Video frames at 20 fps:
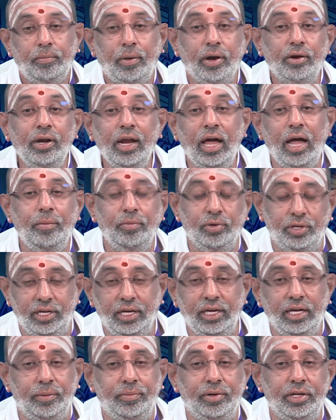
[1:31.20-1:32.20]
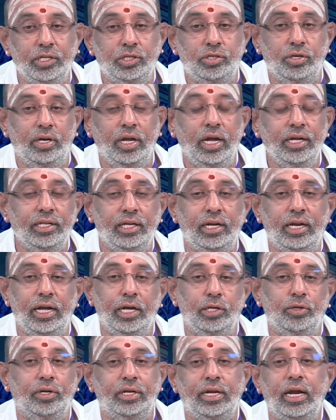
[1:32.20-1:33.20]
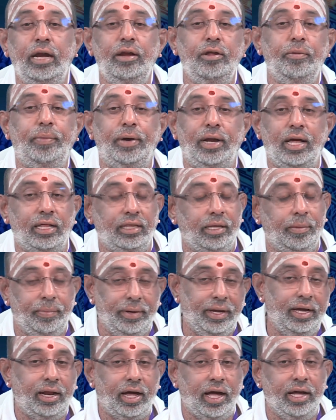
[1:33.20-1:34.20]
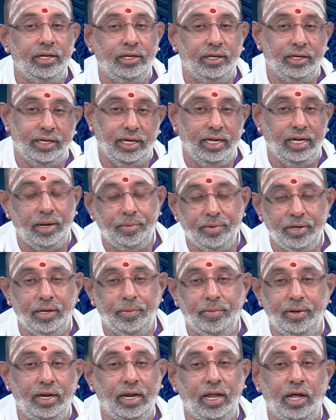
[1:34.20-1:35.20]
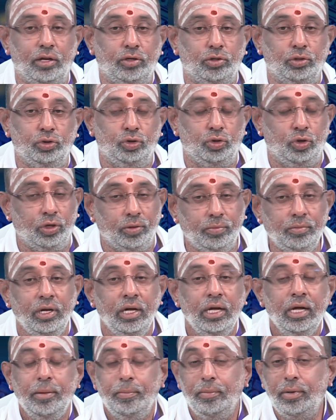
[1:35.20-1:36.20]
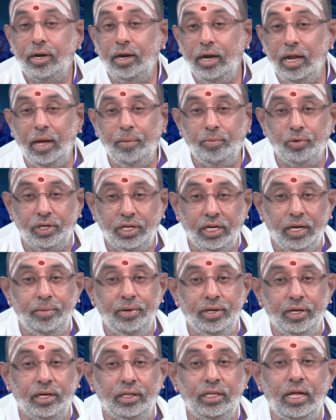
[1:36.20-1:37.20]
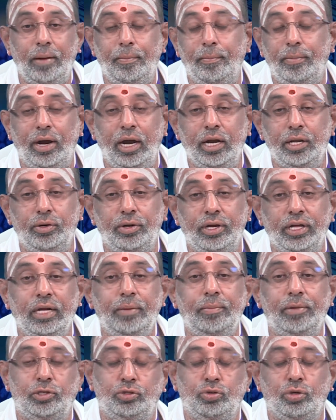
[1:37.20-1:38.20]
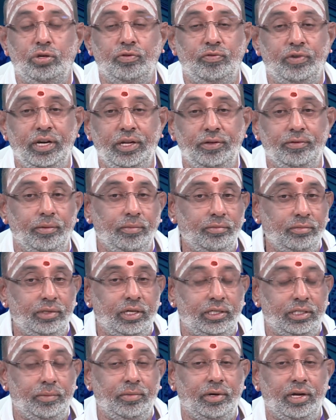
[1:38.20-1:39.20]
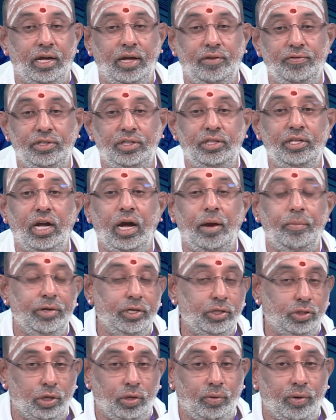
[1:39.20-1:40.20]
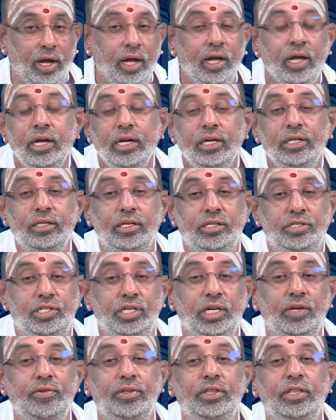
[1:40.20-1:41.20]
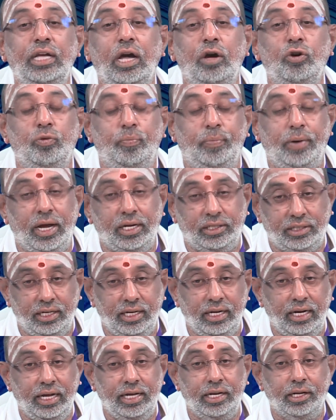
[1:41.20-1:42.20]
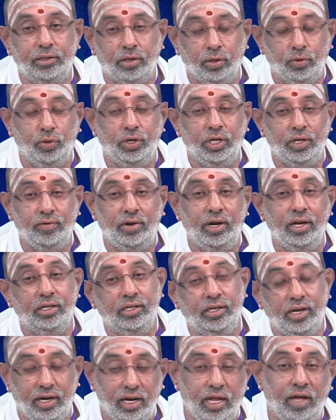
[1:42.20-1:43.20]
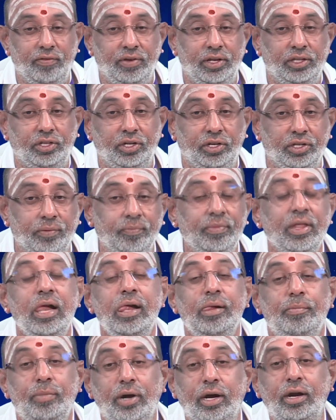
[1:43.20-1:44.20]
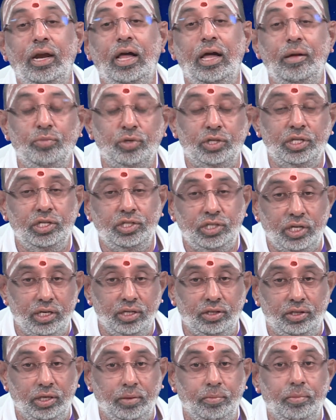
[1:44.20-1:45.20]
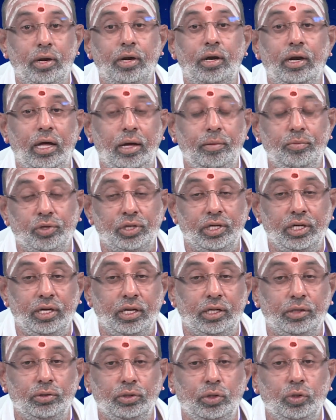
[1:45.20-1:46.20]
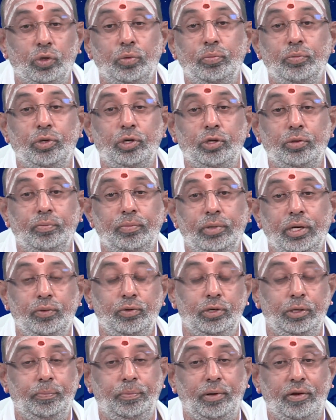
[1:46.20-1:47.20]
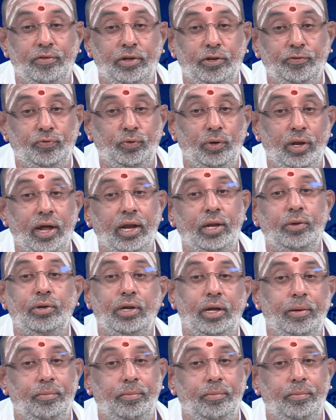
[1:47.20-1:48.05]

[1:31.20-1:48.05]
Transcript: பகுலாமுகி அப்படின்னு சொன்னால் இது என்னடா ஏதோ கேள்விப்படாத பேராக இருக்கே அப்படின்னு நம்ம எல்லாருக்கும் தோணும் பகலாமுகி அப்படிங்கிறது அம்பாளினுடைய மற்றொரு வடிவம் தசமகா வித்யா அப்படின்னு சொல்லுவா இந்த ஸ்ரீ வித்யா உபாசனையில் இருக்கக்கூடியவாளுக்கு நன்னாவே தெரியும் பகலாமுகி ஜெயந்தி பகலாமுகிங்கிறது வந்து ரொம்ப ரொம்ப ஒரு பவர்ஃபுல்லான ஒரு